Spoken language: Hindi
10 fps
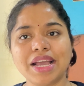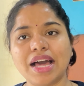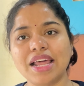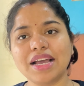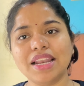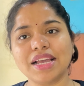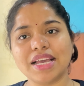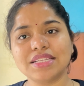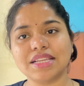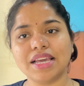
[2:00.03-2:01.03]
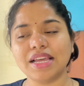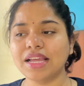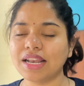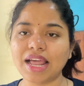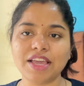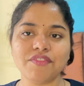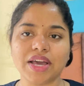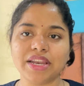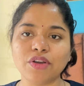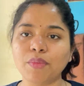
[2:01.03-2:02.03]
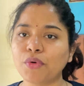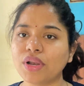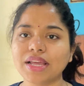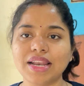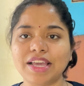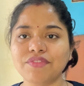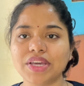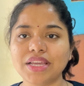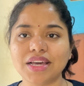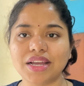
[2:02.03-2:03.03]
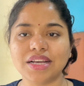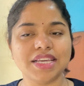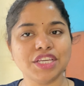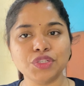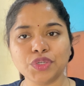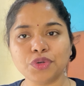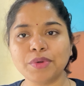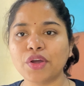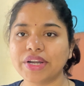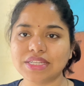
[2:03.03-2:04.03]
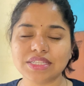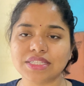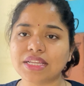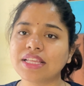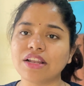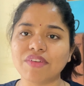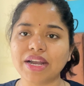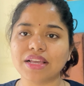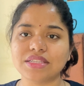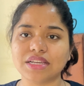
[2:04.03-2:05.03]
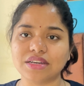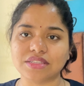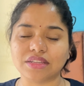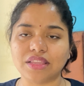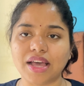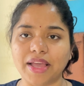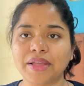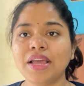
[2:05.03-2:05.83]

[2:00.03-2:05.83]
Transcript: काला काला कैसे है लाइव आने को बोल के लाइव नहीं आ रहा ये यूट्यूब के ऑडियंस के साथ खिलवाड़ कैसे कर सकता है